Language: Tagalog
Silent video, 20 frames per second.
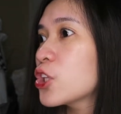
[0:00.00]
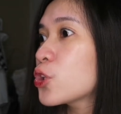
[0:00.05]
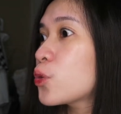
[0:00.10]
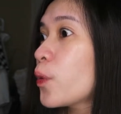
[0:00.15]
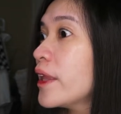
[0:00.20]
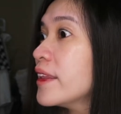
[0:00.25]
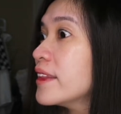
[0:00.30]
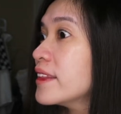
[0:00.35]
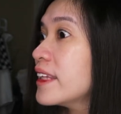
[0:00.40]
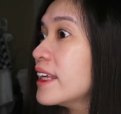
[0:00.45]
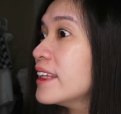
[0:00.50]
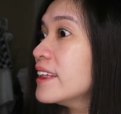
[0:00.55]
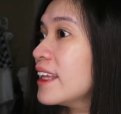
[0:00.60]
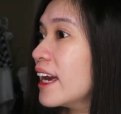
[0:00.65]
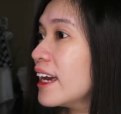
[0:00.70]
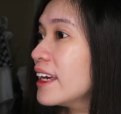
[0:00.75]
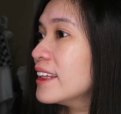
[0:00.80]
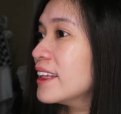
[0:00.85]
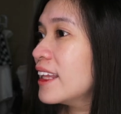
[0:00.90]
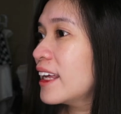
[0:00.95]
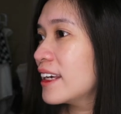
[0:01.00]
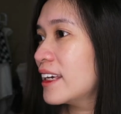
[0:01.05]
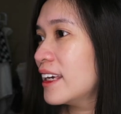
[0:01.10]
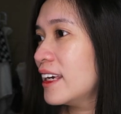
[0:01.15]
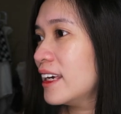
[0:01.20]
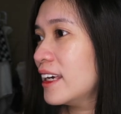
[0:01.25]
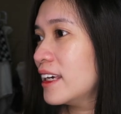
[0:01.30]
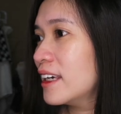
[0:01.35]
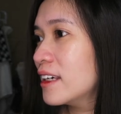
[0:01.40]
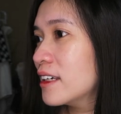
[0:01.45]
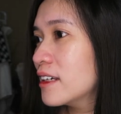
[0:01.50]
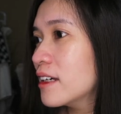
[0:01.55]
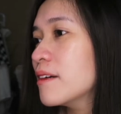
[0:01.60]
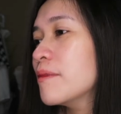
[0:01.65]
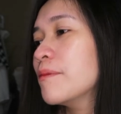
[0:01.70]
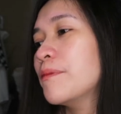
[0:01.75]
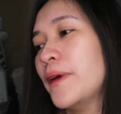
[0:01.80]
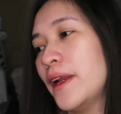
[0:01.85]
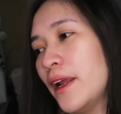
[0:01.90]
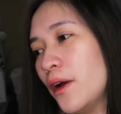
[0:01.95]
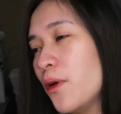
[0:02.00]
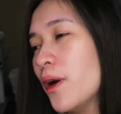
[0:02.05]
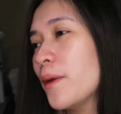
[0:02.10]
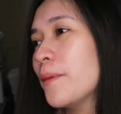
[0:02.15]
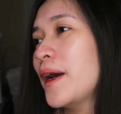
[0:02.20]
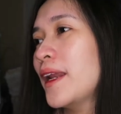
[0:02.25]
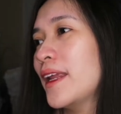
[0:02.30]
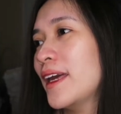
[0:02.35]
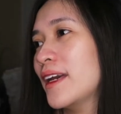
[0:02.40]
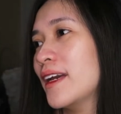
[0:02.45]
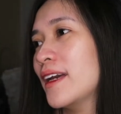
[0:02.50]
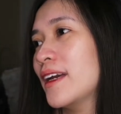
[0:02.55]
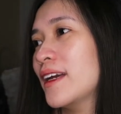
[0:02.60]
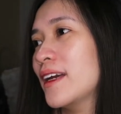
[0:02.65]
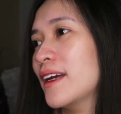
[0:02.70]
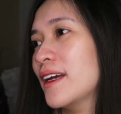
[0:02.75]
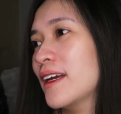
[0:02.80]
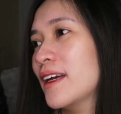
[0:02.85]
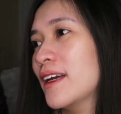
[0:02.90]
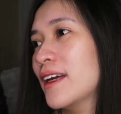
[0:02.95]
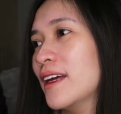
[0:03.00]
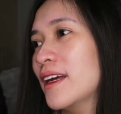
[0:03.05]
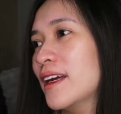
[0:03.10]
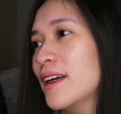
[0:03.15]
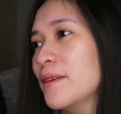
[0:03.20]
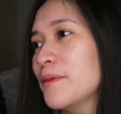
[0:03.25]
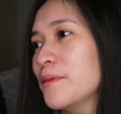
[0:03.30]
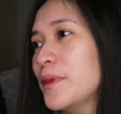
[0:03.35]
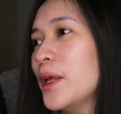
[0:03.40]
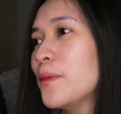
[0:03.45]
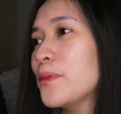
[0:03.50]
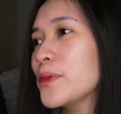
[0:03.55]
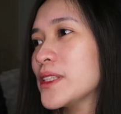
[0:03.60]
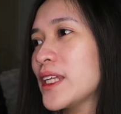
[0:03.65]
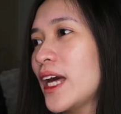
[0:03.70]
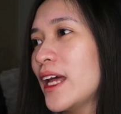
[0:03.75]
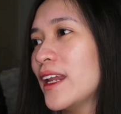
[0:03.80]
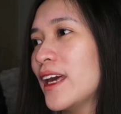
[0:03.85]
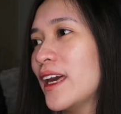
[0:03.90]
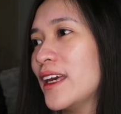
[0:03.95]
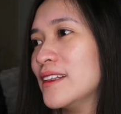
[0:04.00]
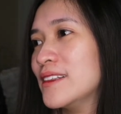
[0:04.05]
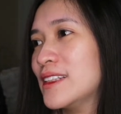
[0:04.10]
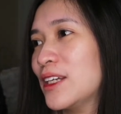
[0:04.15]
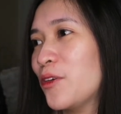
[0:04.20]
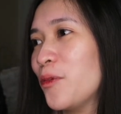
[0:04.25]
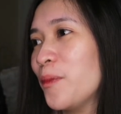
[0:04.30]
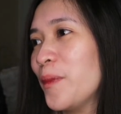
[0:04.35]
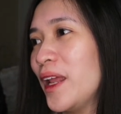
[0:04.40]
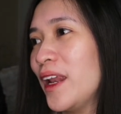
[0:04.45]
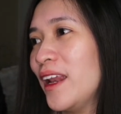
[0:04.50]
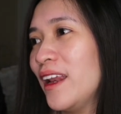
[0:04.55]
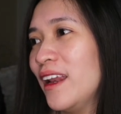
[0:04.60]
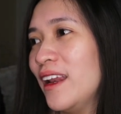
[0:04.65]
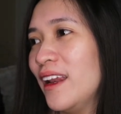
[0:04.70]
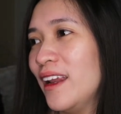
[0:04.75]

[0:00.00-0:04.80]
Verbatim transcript: 29 lagi. Panawag balik. Kaya basta na ano eh. Kumil.